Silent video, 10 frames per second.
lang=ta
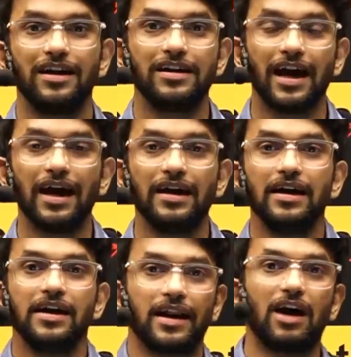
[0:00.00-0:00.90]
ஏன்
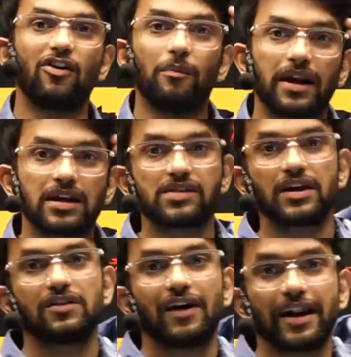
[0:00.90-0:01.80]
ஏன்னா அவங்க மனசு
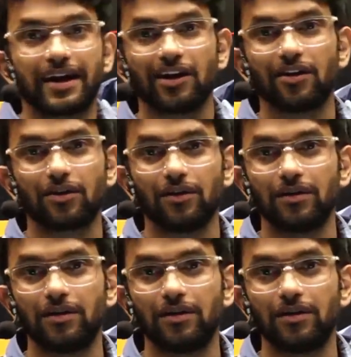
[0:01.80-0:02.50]
வந்து வேற எங்கேயோ இருக்கும்